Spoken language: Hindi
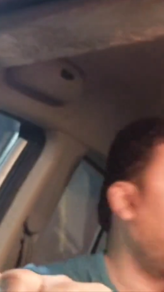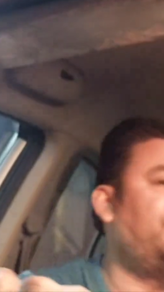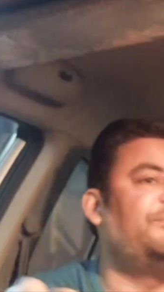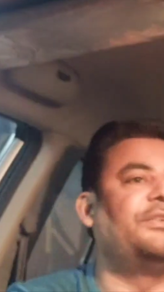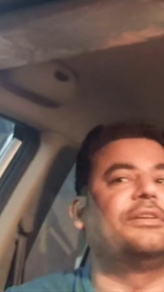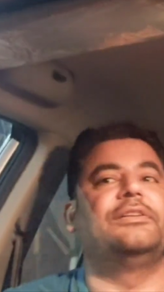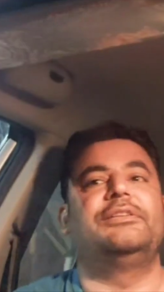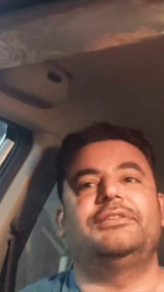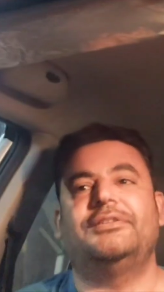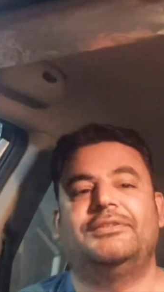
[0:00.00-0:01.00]
कंफर्म
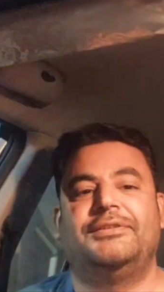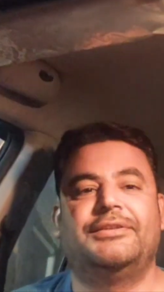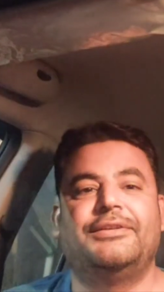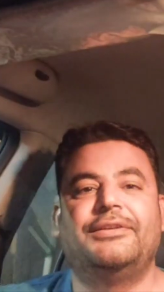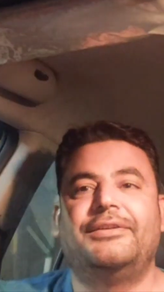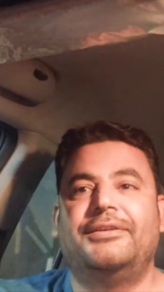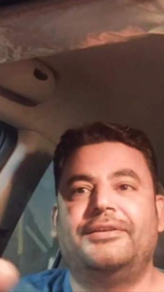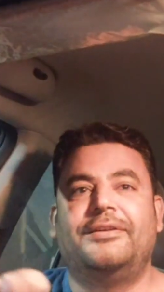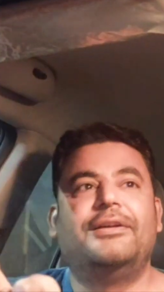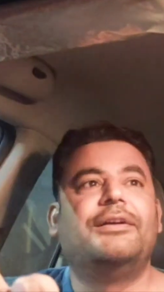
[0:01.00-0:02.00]
डकैत
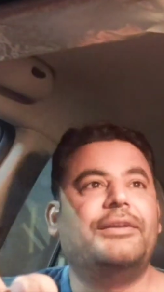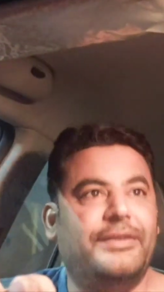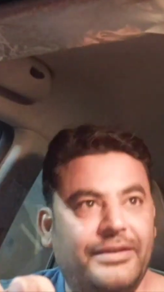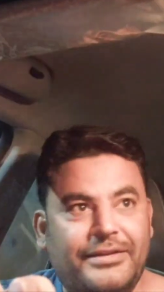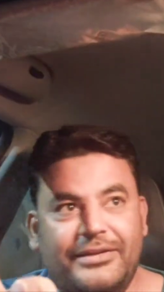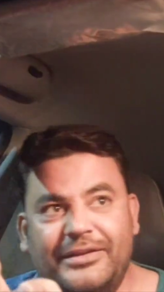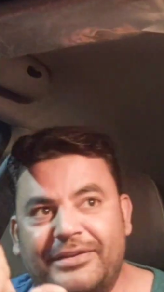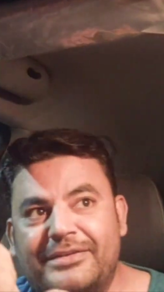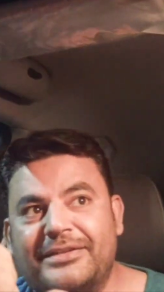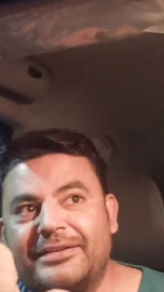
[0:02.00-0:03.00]
कैसे पता ये
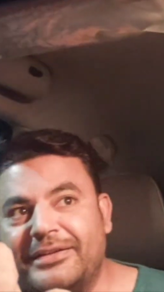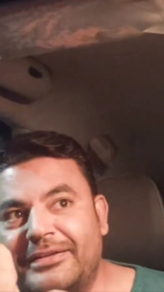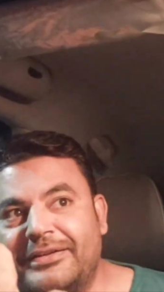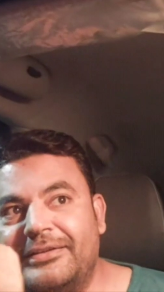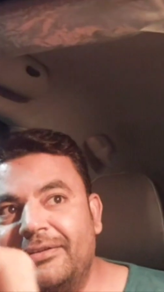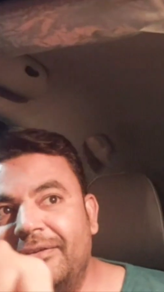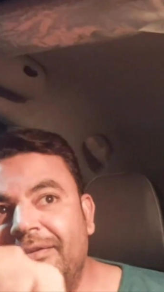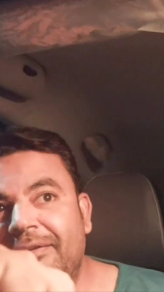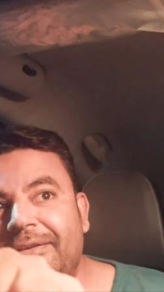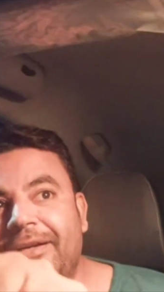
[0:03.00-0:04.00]
तीसरा चक्कर है इनका
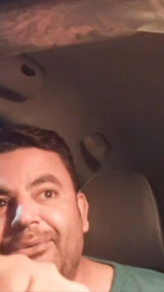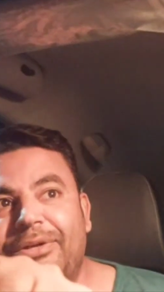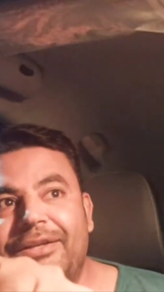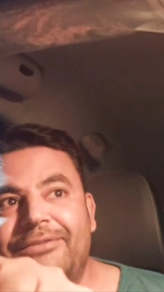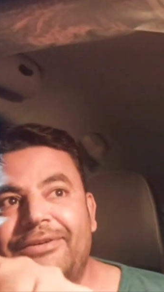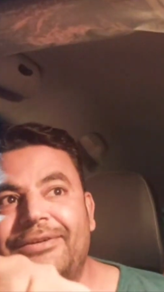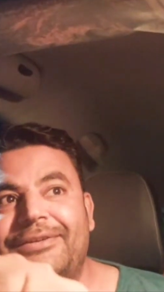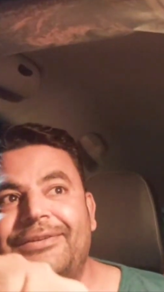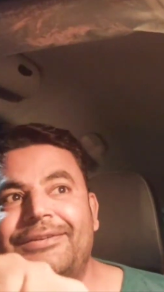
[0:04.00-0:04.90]
देख रुके है ना वहाँ